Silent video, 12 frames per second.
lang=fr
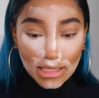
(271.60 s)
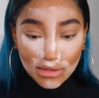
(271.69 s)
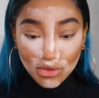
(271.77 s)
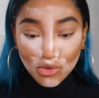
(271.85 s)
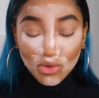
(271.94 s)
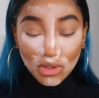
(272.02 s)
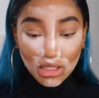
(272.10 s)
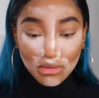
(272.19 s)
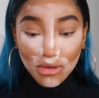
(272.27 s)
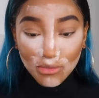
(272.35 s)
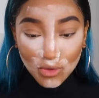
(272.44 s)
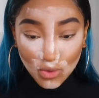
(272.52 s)
C'est toujours les
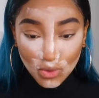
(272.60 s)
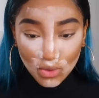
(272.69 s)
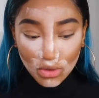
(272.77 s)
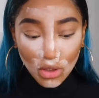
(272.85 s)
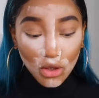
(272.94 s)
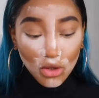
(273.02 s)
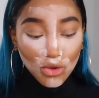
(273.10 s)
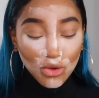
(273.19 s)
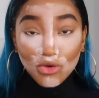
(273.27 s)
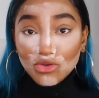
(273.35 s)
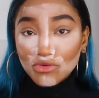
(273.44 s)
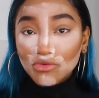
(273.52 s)
mêmes zones
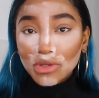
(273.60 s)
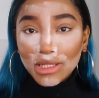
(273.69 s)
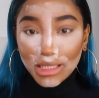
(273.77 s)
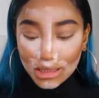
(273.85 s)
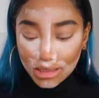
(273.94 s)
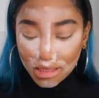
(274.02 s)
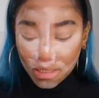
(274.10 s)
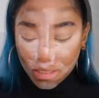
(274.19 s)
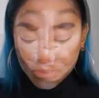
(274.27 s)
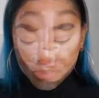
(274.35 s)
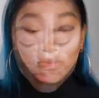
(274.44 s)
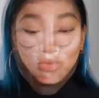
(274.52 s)
que je veux
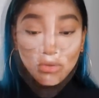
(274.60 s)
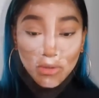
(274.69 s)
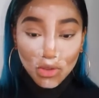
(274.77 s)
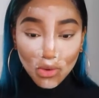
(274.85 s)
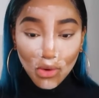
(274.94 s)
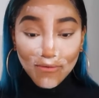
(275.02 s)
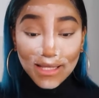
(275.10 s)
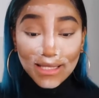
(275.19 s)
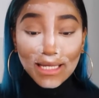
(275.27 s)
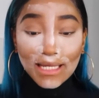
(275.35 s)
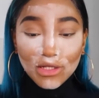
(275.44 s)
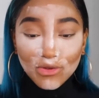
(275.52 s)
éclairer. Donc maintenant on va
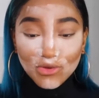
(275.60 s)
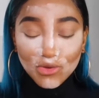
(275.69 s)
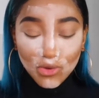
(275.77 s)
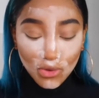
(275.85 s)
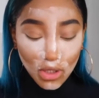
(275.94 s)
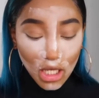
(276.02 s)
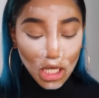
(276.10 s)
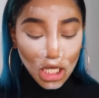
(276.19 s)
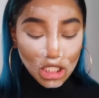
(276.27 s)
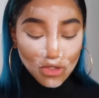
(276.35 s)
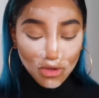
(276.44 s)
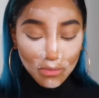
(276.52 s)
attaquer les yeux.
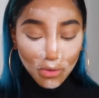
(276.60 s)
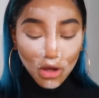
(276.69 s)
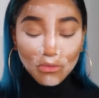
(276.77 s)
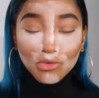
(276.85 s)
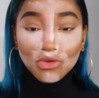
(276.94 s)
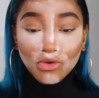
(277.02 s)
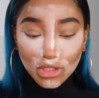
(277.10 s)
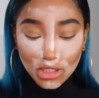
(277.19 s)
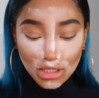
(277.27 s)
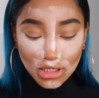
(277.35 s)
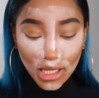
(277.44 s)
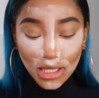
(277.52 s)
Je vais prendre mon
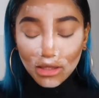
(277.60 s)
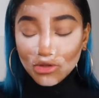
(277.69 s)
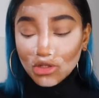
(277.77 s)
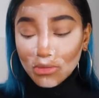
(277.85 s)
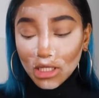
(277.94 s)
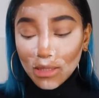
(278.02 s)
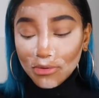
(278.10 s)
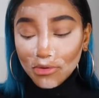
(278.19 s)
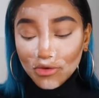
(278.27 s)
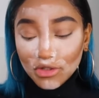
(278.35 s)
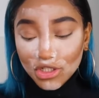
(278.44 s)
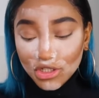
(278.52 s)
anti-cerne de chez Makeup
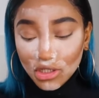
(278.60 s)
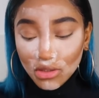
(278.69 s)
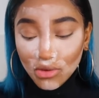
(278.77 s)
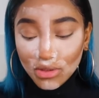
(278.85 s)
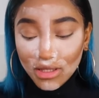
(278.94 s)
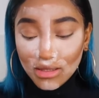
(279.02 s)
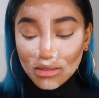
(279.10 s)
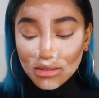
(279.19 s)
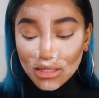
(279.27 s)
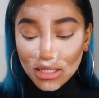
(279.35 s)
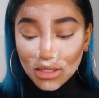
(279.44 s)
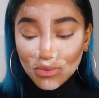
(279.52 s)
Revolution en teinte
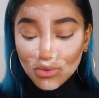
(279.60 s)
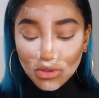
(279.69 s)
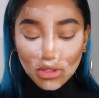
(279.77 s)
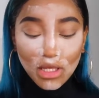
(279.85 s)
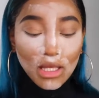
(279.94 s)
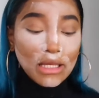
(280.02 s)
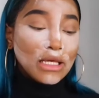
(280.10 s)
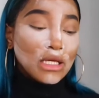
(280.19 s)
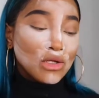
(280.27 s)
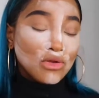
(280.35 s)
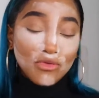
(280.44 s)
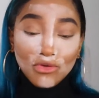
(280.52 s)
C12
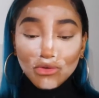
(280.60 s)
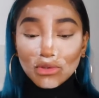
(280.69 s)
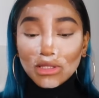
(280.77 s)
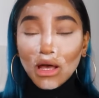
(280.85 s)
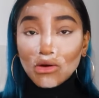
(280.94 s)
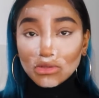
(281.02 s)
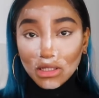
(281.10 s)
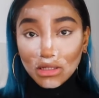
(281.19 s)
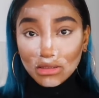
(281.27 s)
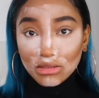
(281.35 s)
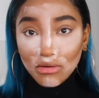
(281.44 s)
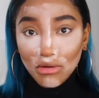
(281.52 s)
et le fond de teint en
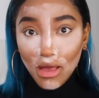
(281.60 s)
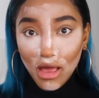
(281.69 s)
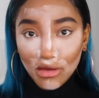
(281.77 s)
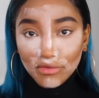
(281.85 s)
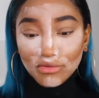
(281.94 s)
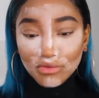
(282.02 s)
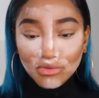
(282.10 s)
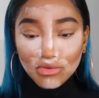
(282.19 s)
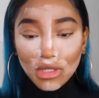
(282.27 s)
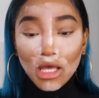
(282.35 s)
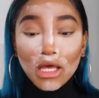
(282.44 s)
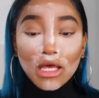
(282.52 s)
teinte
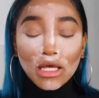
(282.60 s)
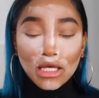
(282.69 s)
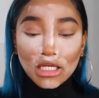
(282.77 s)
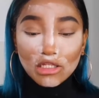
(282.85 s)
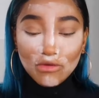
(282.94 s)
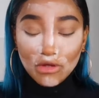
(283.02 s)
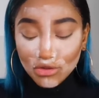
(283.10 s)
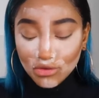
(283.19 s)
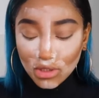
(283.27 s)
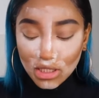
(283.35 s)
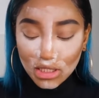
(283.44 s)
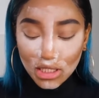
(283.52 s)
F12 et je vais
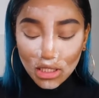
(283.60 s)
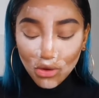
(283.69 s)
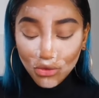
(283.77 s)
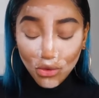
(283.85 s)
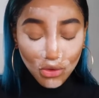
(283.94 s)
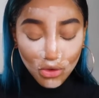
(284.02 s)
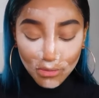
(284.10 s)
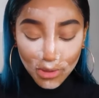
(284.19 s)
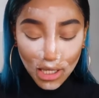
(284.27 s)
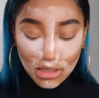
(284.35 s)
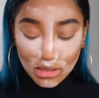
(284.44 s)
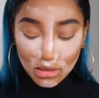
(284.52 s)
l'utiliser en tant que
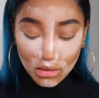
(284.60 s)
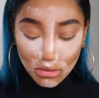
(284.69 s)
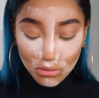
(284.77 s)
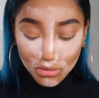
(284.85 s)
base